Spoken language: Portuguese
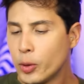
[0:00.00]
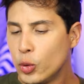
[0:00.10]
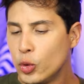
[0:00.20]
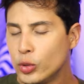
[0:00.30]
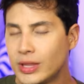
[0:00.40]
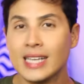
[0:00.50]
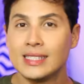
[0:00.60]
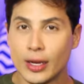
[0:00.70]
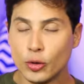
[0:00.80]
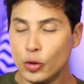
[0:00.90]
pro
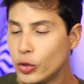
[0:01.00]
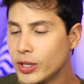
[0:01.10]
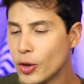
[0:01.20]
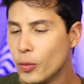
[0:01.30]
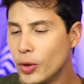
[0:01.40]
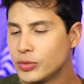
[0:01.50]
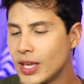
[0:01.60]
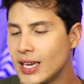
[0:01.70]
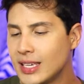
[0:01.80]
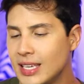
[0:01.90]
terceiro look que eu
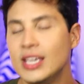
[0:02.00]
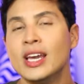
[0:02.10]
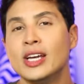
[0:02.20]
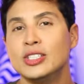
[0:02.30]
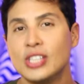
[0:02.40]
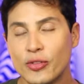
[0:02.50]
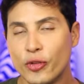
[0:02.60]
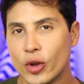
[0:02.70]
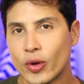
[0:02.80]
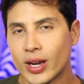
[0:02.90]
montei aqui. Já
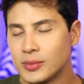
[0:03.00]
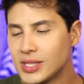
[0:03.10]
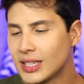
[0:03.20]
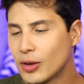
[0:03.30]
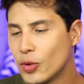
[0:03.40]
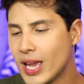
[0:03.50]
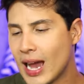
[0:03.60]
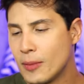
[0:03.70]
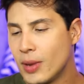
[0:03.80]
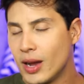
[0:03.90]
foi com a camiseta
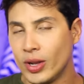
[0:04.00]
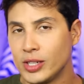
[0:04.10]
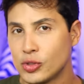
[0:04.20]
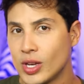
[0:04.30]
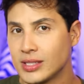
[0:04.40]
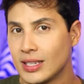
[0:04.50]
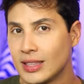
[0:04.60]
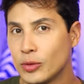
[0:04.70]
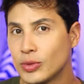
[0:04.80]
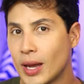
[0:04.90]
goiaba. Olha só, essa aqui
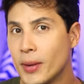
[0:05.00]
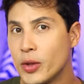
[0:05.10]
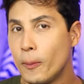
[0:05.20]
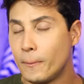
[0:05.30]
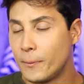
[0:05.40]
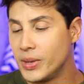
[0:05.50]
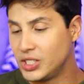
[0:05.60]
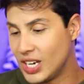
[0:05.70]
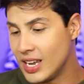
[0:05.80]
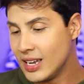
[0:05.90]
tem um tamanho
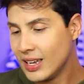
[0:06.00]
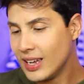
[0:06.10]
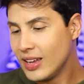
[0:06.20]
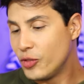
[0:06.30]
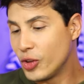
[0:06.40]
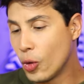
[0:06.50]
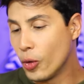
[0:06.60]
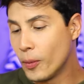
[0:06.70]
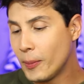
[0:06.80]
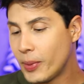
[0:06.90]
G
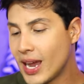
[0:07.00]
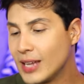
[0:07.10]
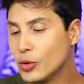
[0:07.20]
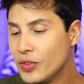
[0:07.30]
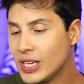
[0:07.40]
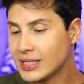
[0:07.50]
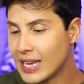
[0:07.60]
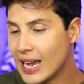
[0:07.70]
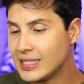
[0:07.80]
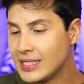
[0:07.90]
ficou numa pegada
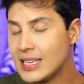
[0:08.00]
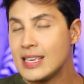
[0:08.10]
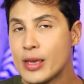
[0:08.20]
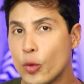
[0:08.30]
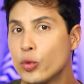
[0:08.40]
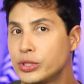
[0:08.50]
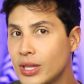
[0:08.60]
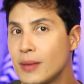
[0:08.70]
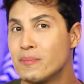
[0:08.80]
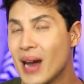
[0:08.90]
oversize e eu
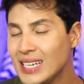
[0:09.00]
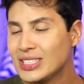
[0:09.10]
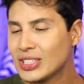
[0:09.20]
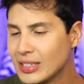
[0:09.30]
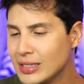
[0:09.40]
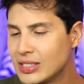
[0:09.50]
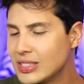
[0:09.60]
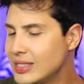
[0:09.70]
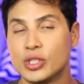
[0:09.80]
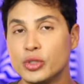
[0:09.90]
gostei
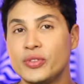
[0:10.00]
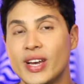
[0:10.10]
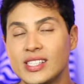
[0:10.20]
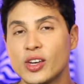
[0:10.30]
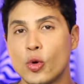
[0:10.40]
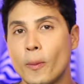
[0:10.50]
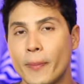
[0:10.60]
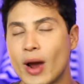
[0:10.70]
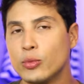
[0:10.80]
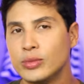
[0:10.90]
bastante. Se eu tivesse que
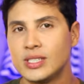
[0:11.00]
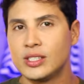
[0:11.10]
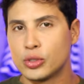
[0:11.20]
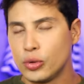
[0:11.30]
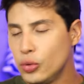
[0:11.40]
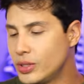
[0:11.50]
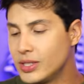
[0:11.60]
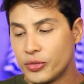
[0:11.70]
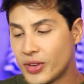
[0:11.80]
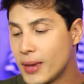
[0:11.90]
comprar um desses
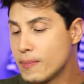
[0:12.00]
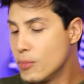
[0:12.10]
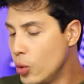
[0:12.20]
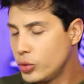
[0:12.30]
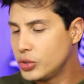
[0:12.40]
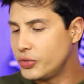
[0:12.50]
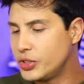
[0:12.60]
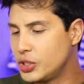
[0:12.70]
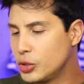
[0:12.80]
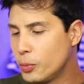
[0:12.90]
looks, eu fiquei muito
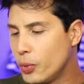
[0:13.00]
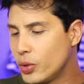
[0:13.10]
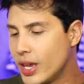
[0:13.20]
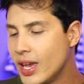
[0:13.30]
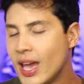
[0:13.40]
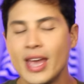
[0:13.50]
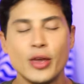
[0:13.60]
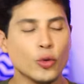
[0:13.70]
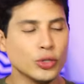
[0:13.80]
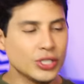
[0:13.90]
dividido porque
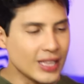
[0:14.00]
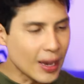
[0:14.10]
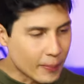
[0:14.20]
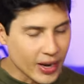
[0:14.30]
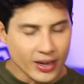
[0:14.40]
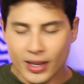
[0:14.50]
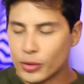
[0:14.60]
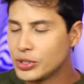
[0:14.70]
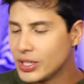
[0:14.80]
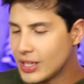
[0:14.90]
eu gostei da branca,
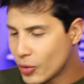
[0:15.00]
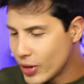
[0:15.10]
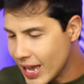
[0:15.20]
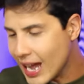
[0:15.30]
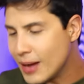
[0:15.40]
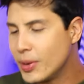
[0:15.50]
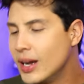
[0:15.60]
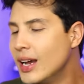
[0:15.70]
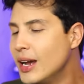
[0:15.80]
gostei da goiaba,